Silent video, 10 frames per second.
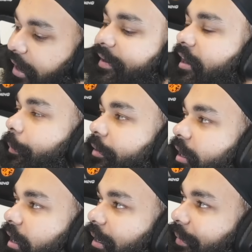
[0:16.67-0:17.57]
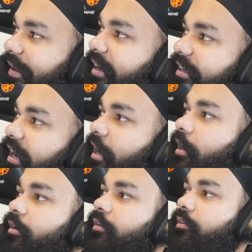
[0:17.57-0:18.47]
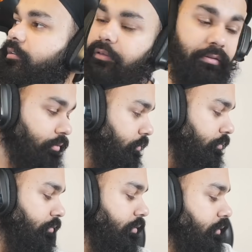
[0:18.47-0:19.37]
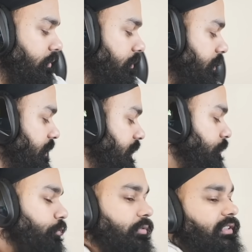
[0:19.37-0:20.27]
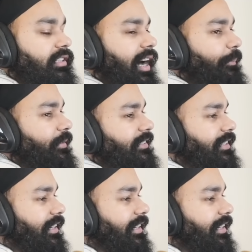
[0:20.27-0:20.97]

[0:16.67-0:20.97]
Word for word: बैठना आप क्या कल बैठेगा क्या कुर्सी वहाँ पे पड़ी है दे दो दीदी कुर्सी यहाँ पर क्या